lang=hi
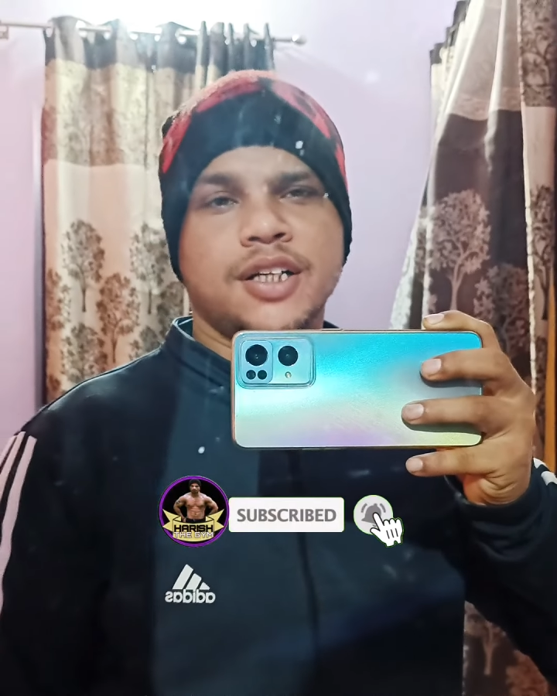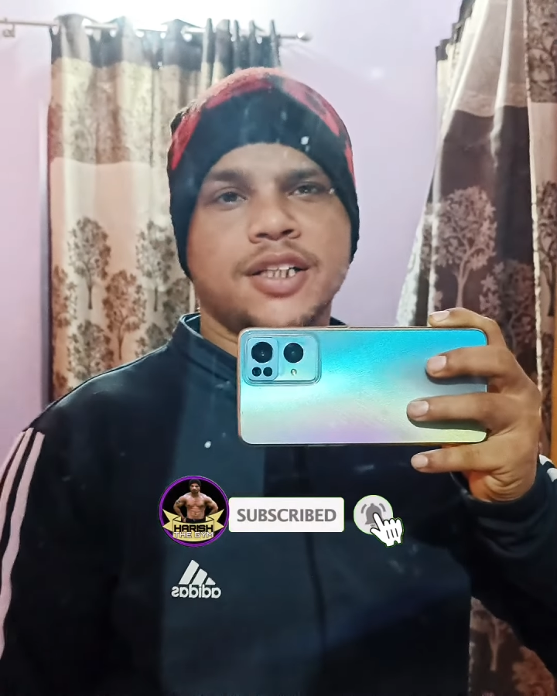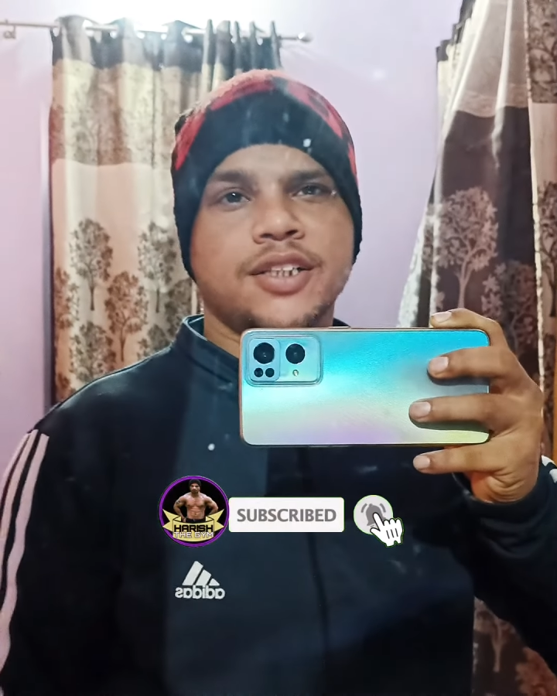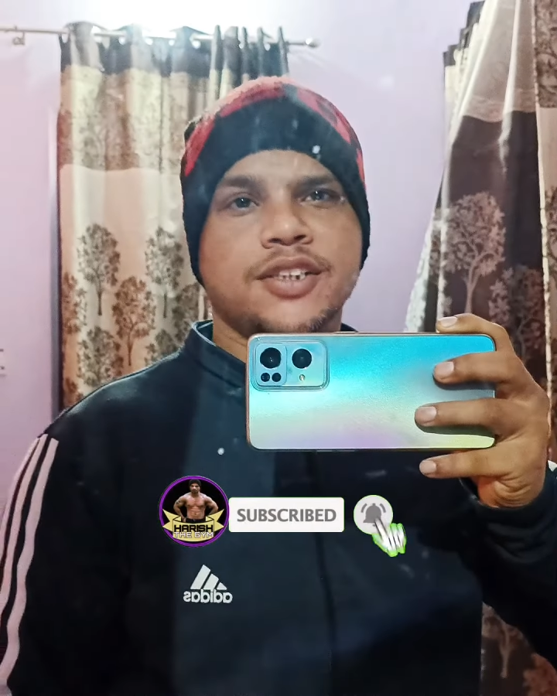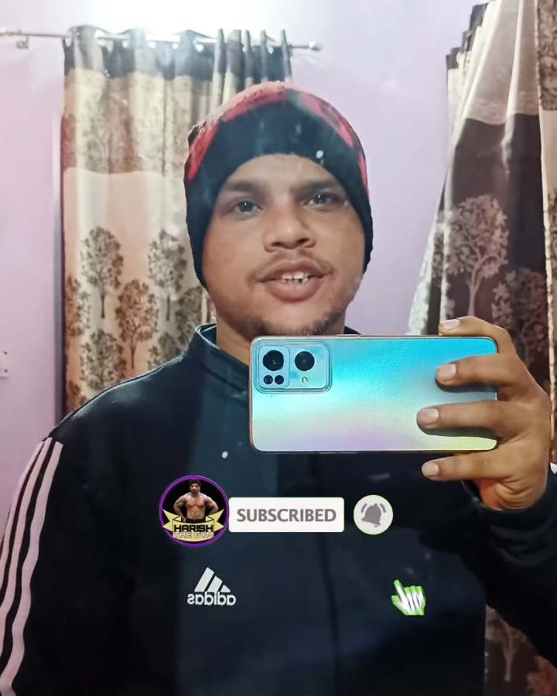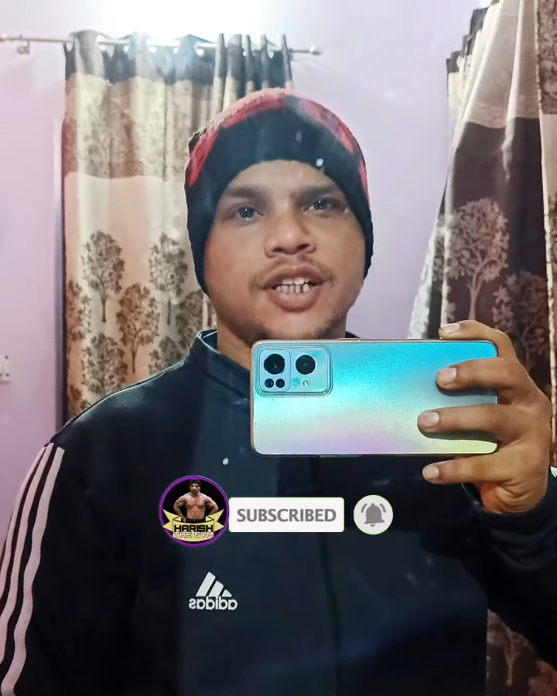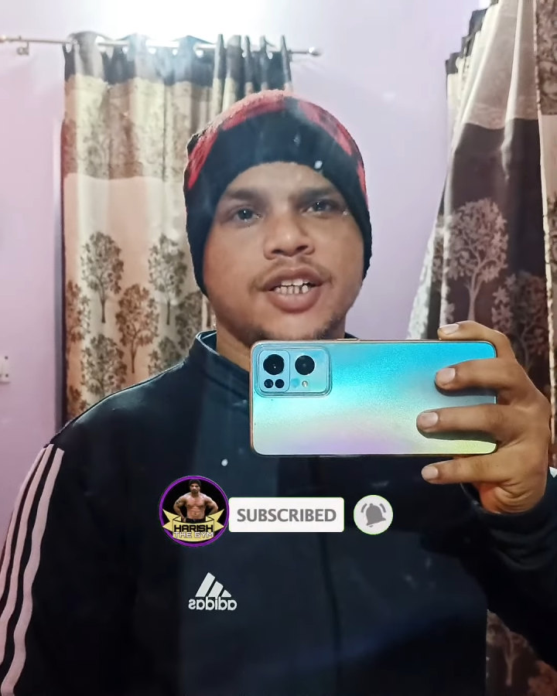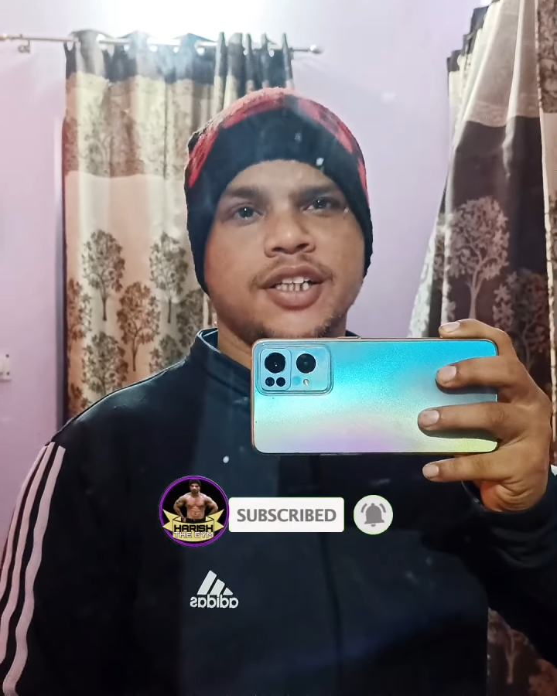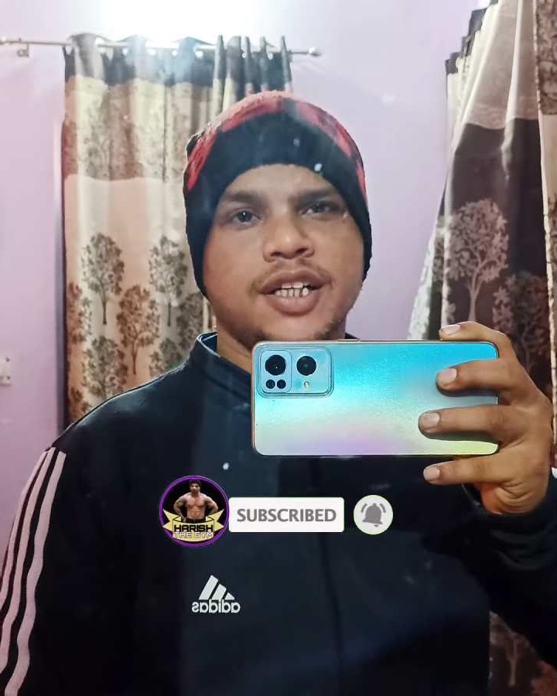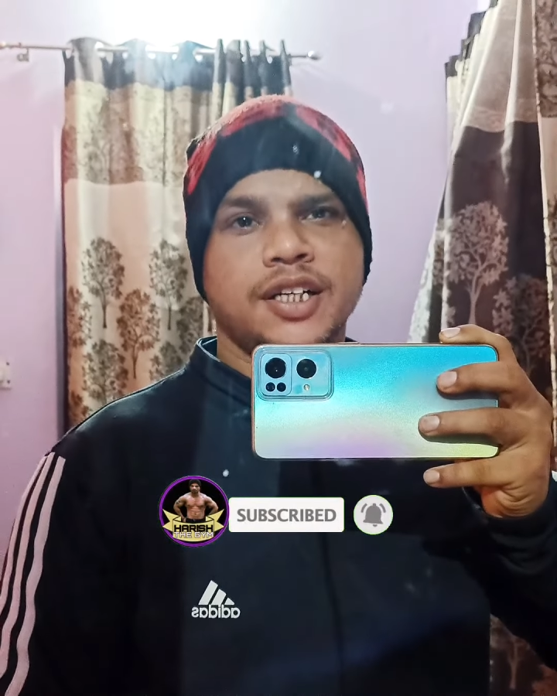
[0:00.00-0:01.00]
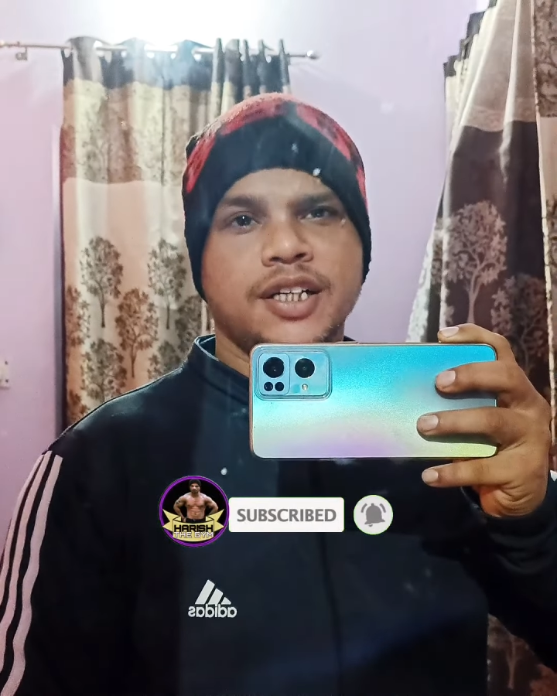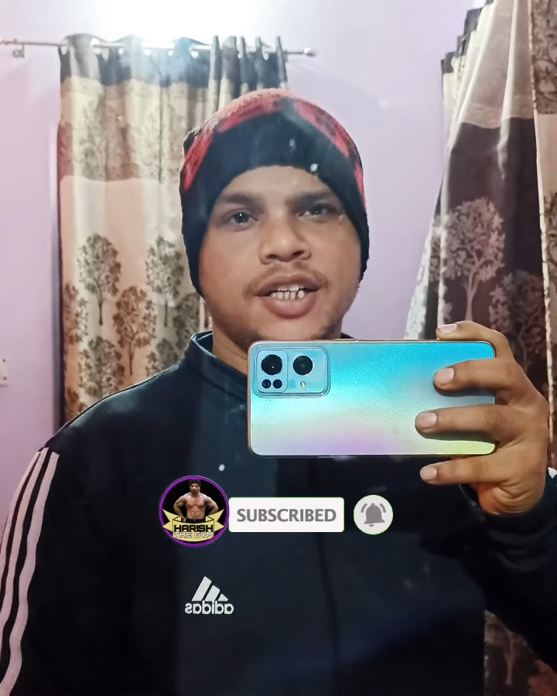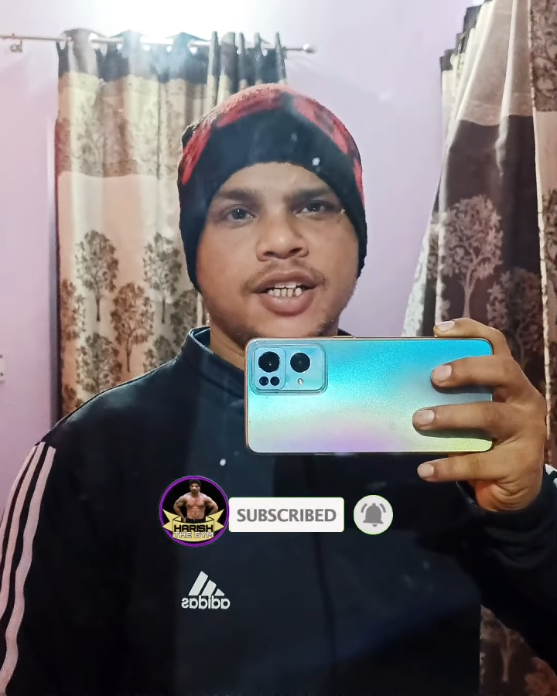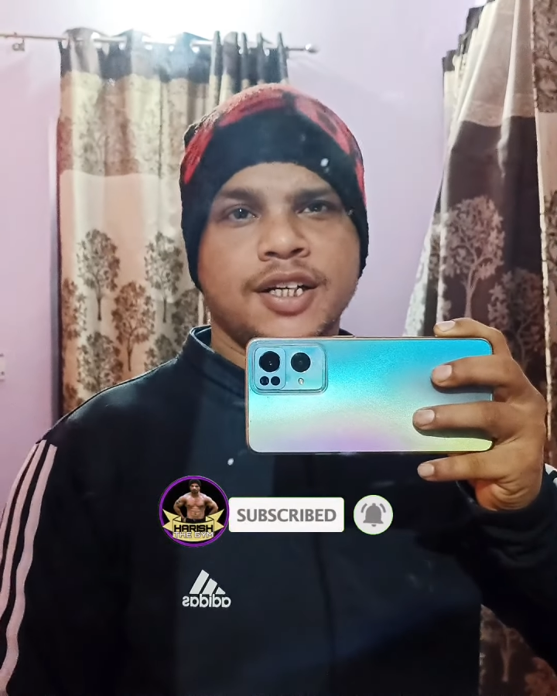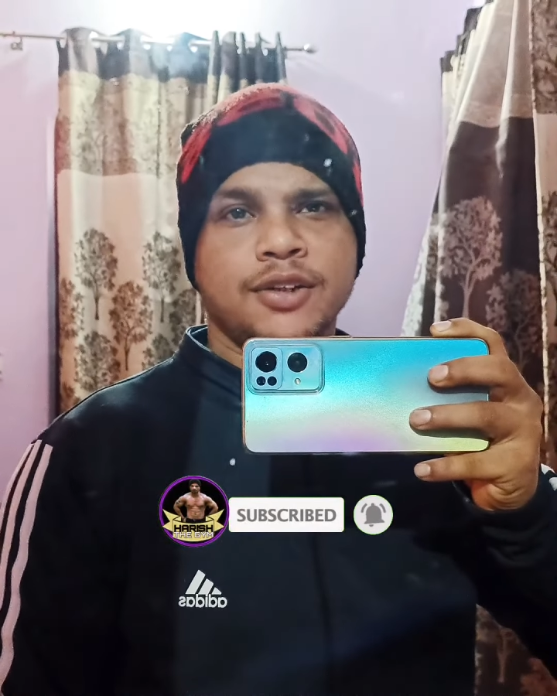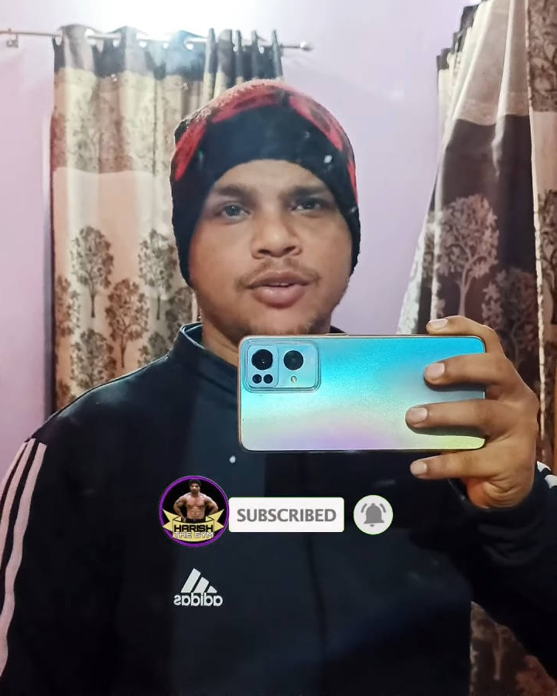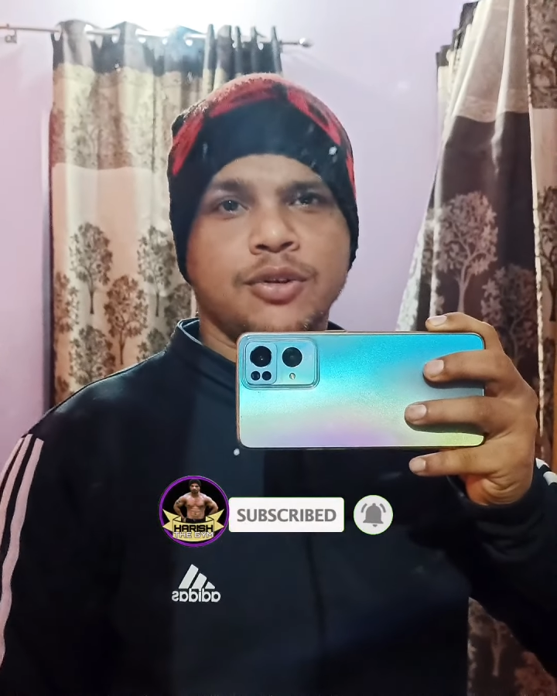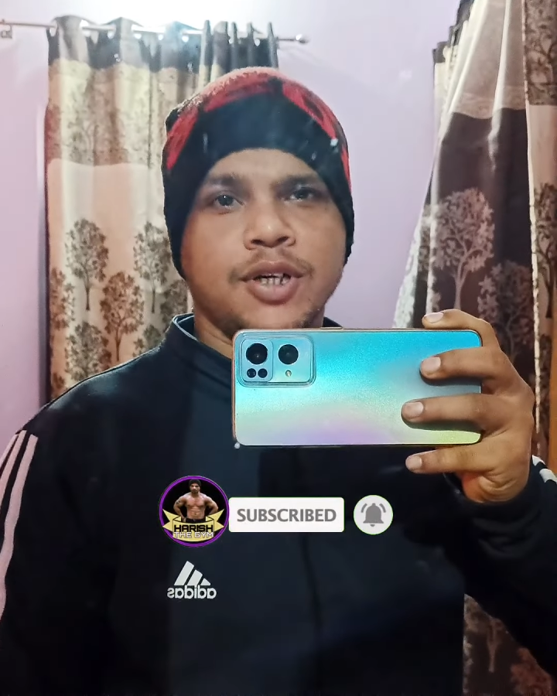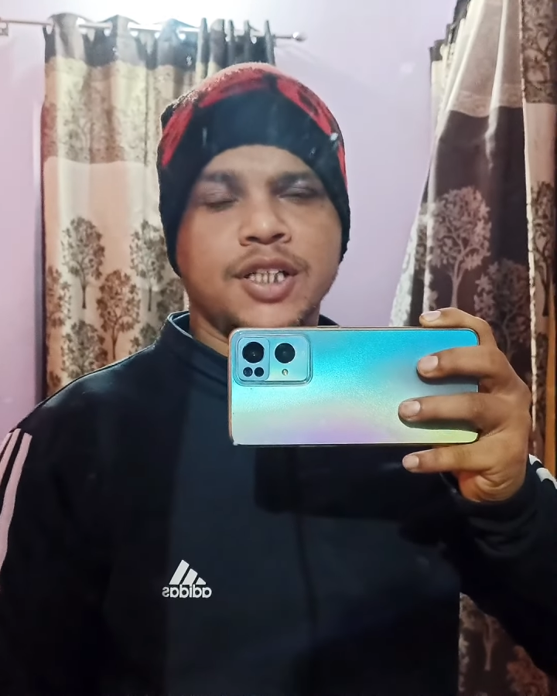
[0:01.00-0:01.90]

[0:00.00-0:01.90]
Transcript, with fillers: आधा दिन चले गया है तो